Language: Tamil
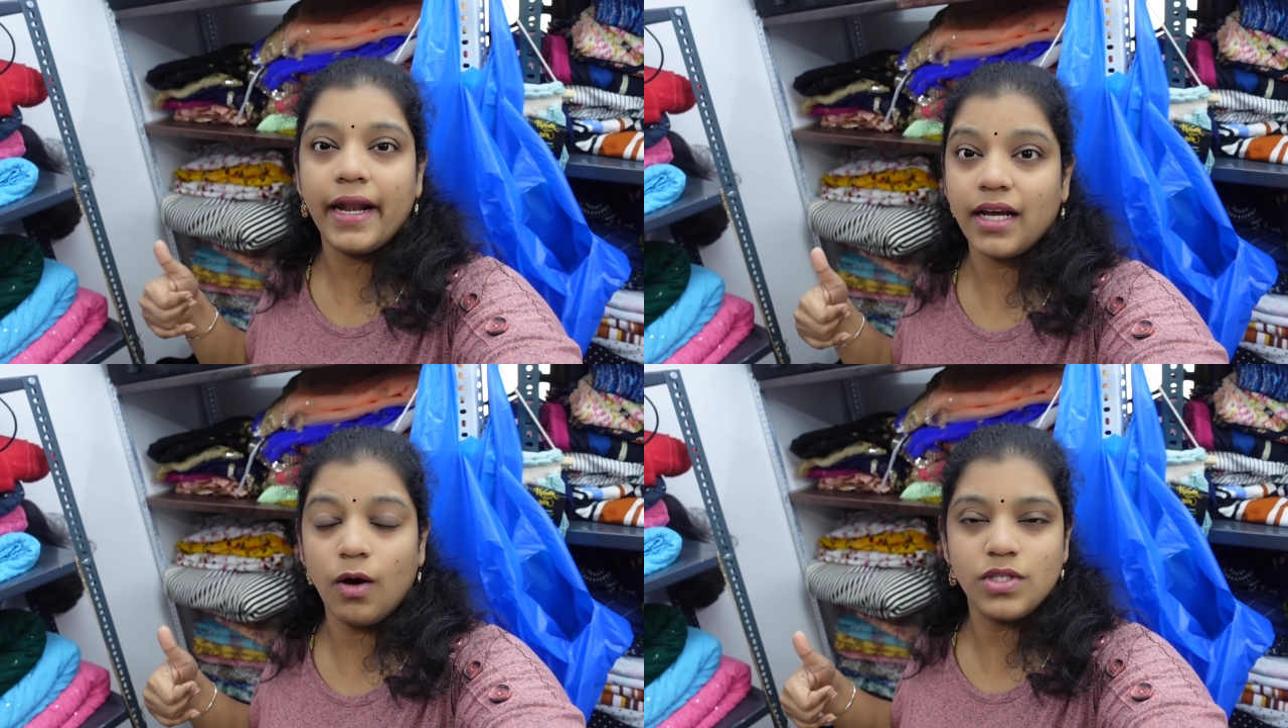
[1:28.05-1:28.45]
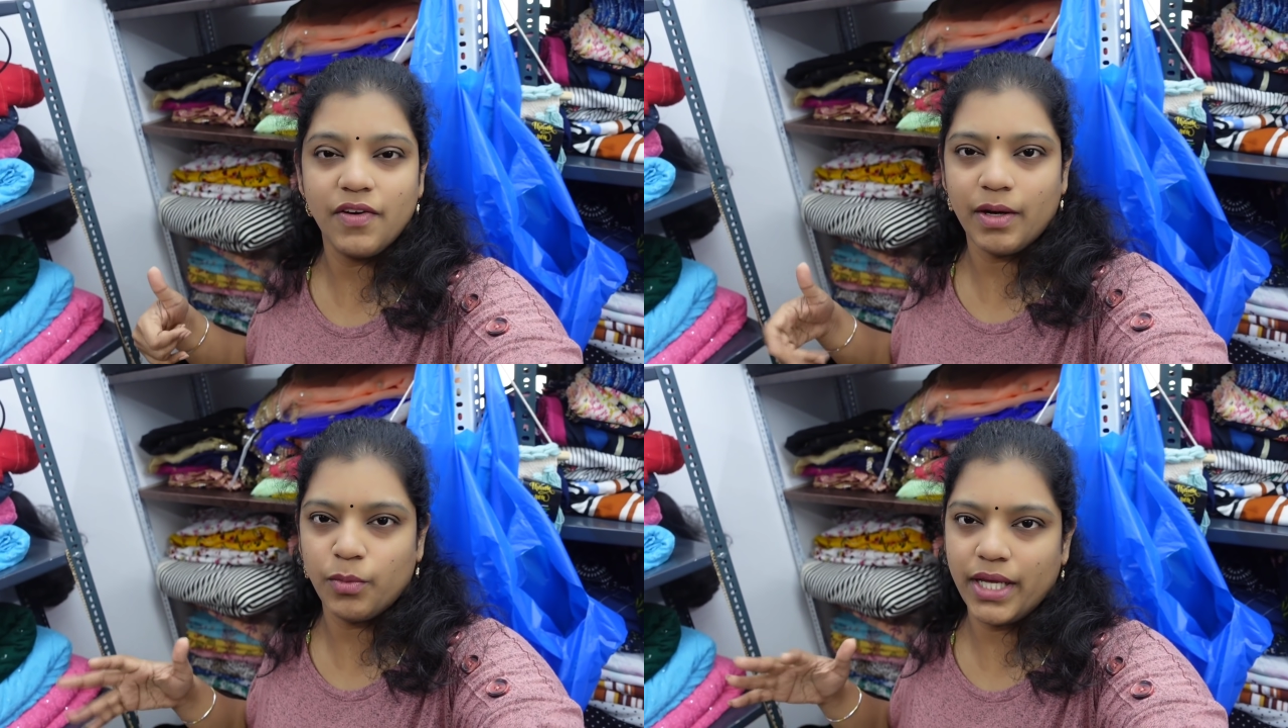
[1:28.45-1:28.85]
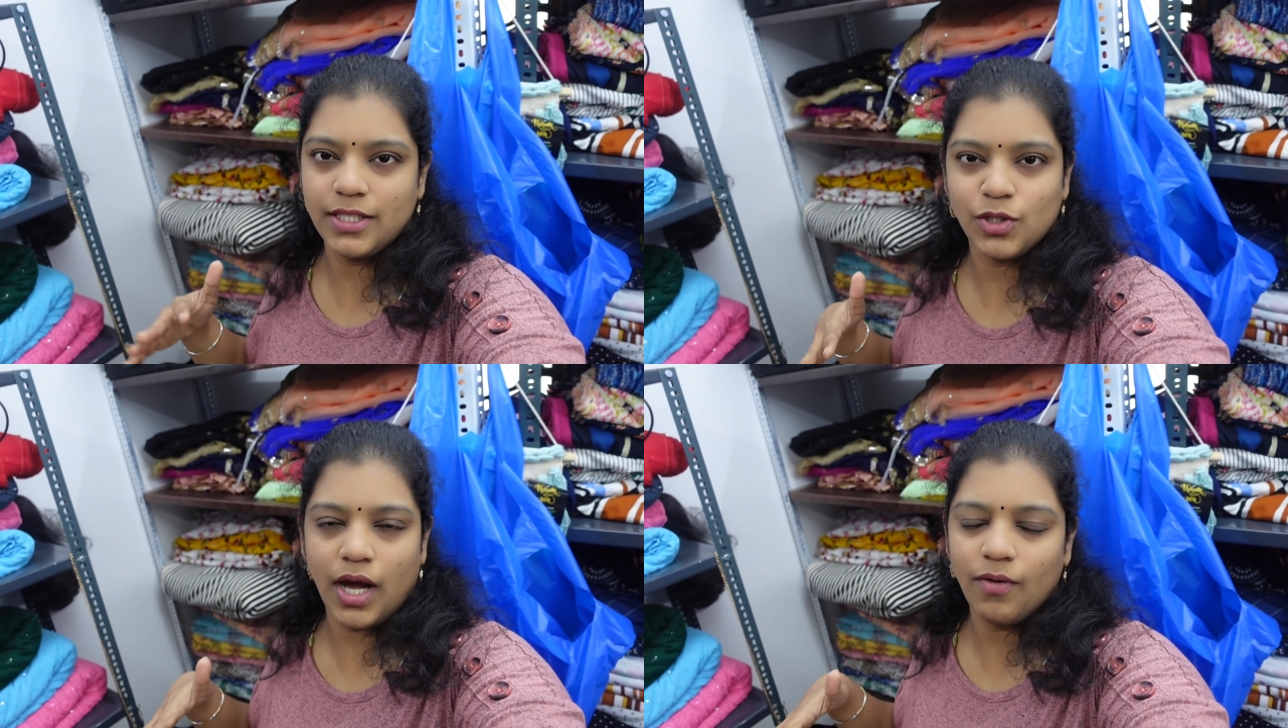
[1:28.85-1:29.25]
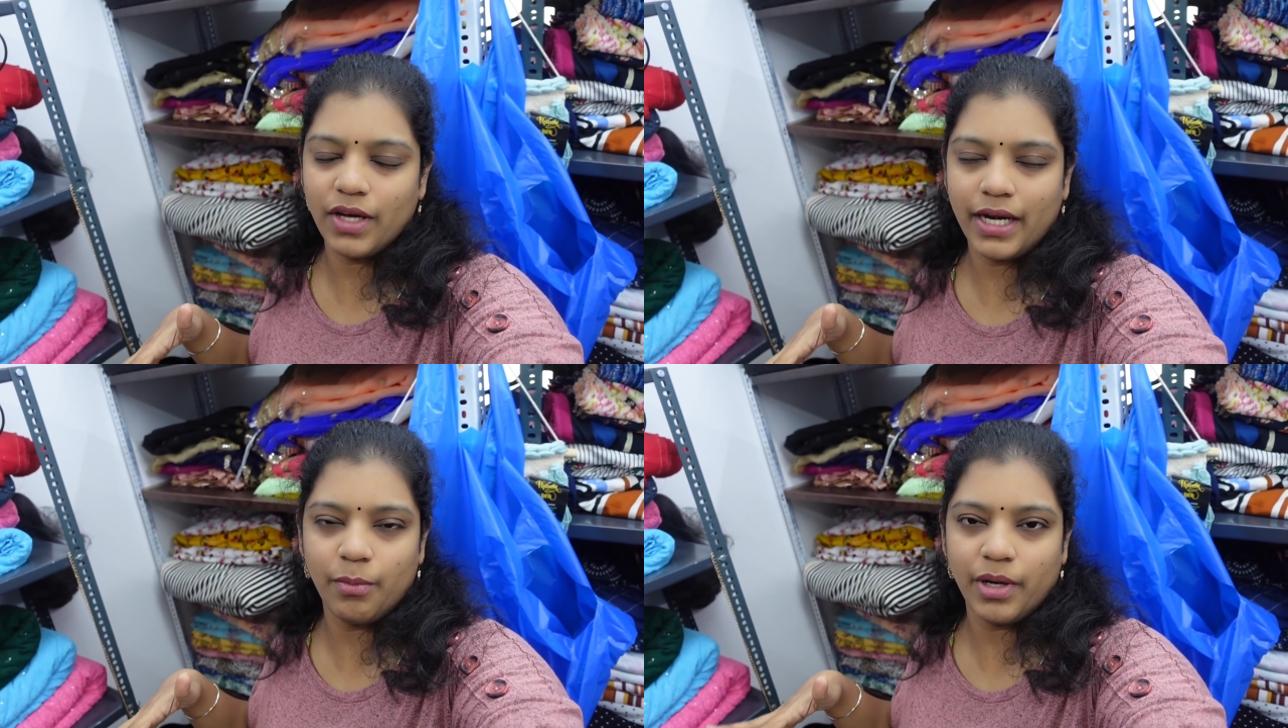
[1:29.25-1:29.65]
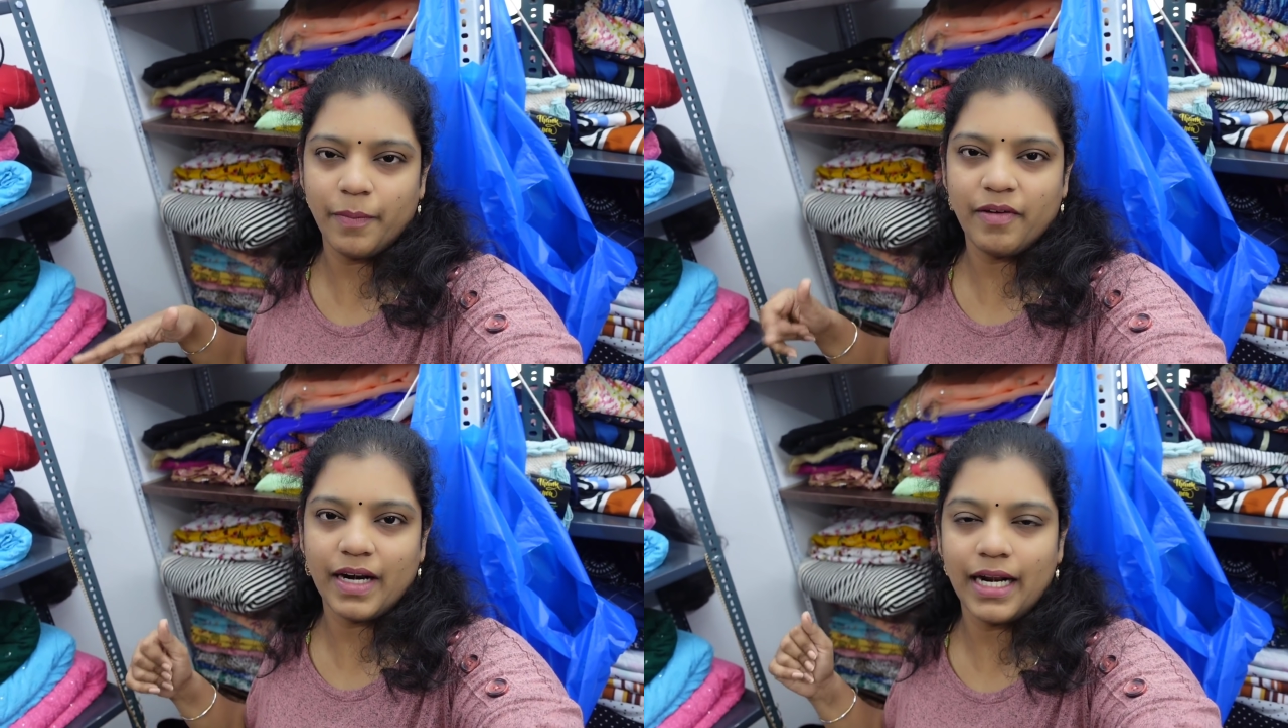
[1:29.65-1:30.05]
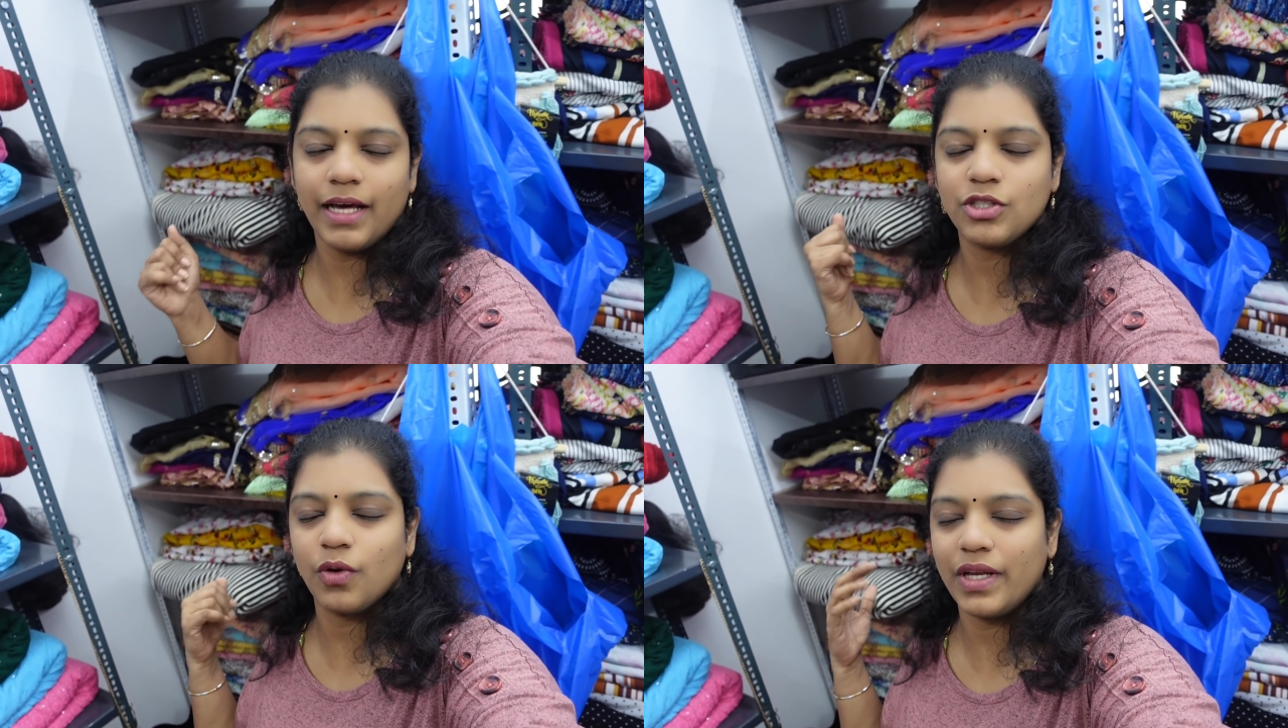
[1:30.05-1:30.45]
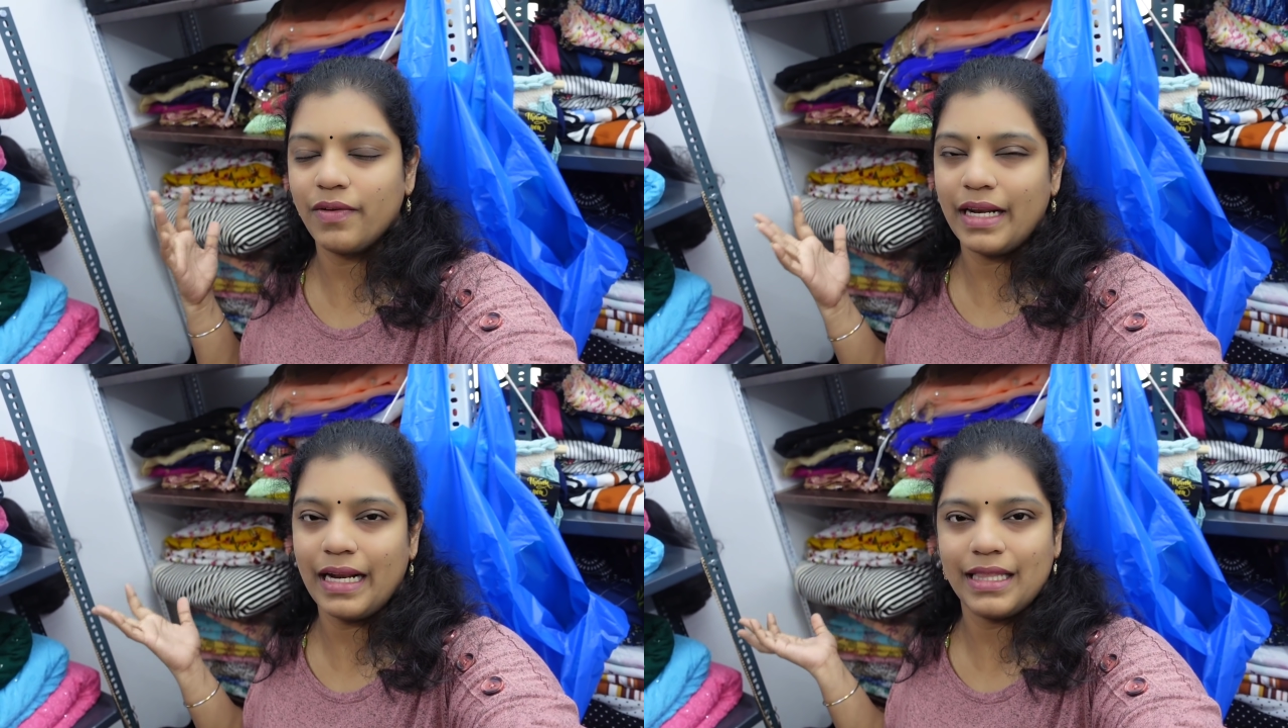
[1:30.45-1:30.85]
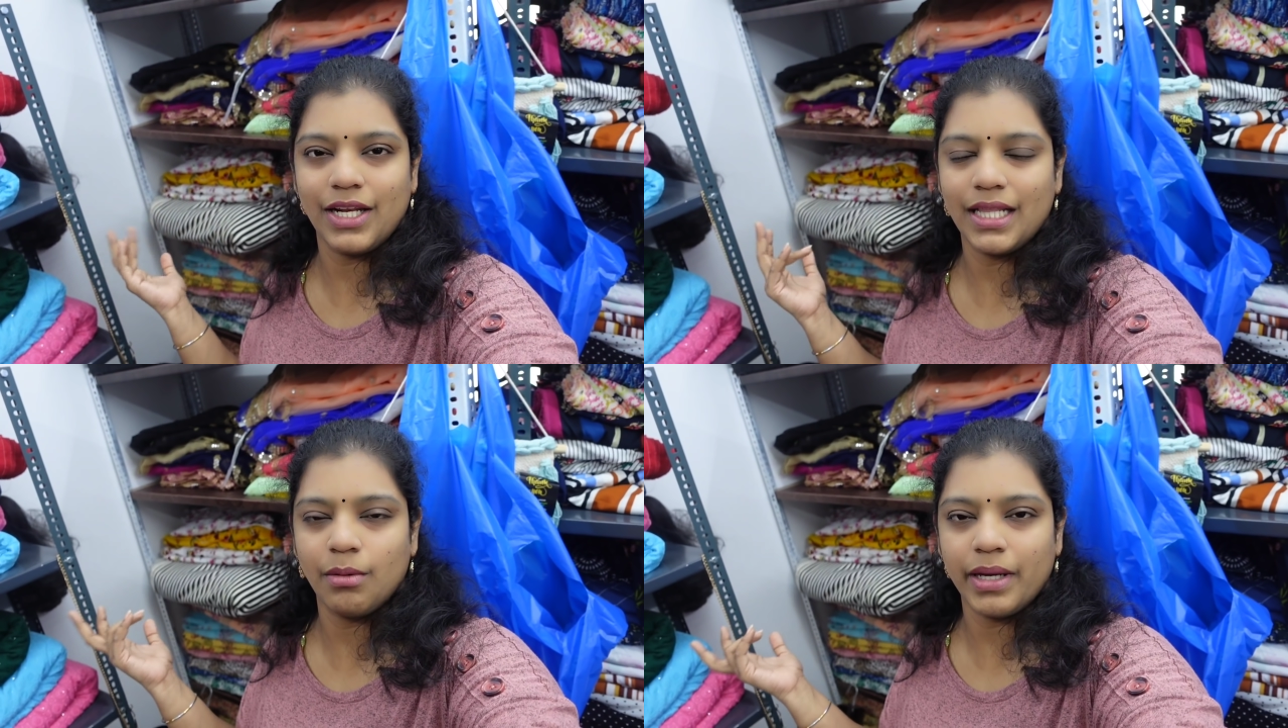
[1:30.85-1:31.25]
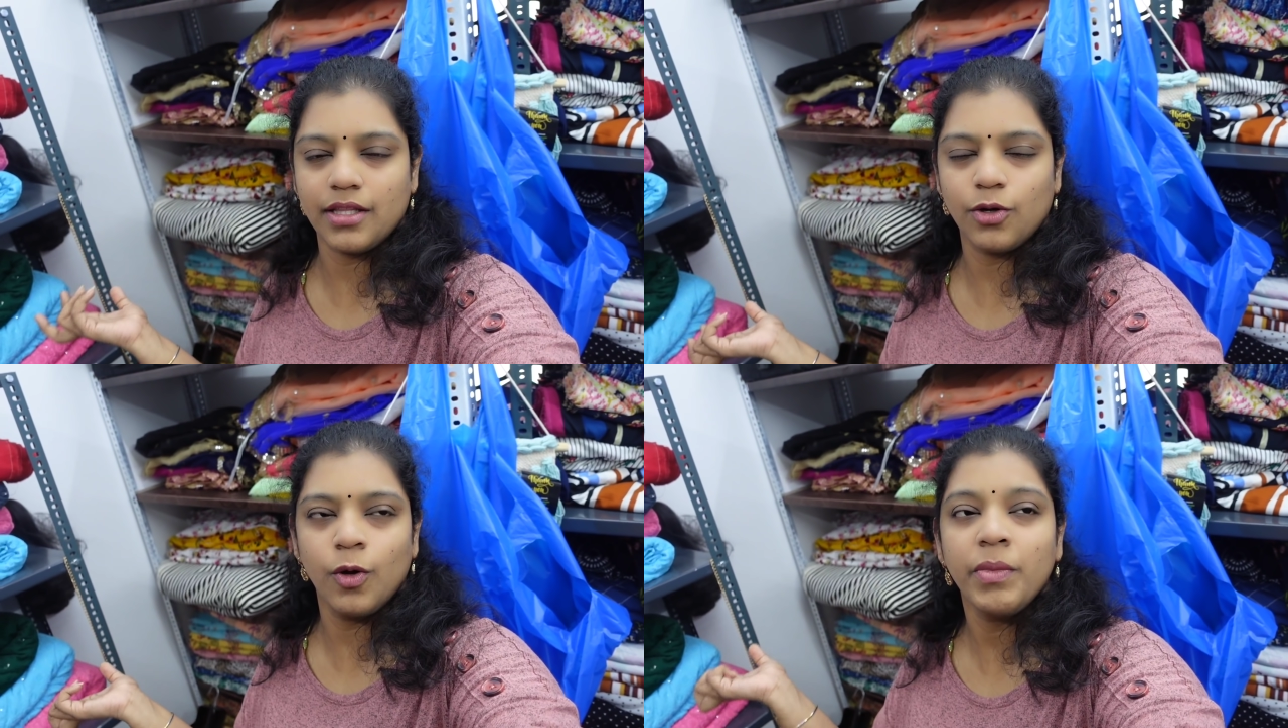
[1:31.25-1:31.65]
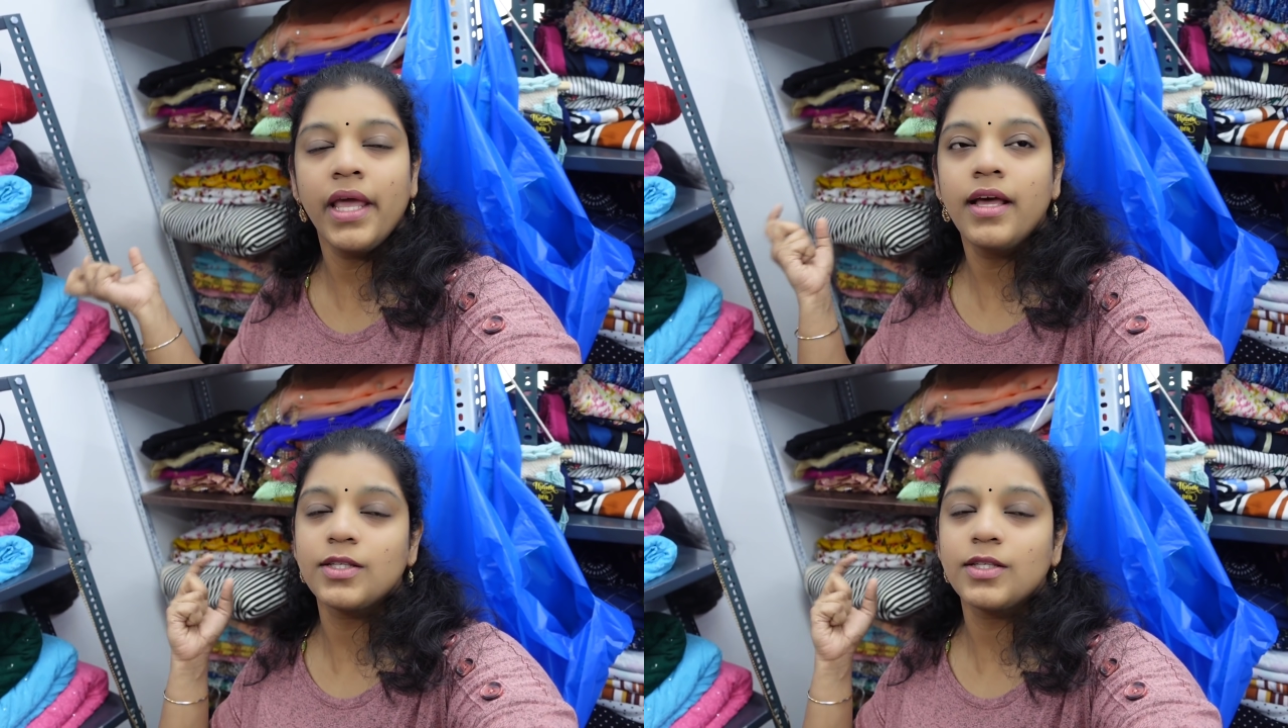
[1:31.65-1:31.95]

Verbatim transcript: அண்ட் கவுசி வர முடியாது ஸோ அவங்க ரெண்டு பேருமே வரல ஸோ வீட்டு வேலை எல்லாத்தையும் நான் தான் பார்த்துக்கணும்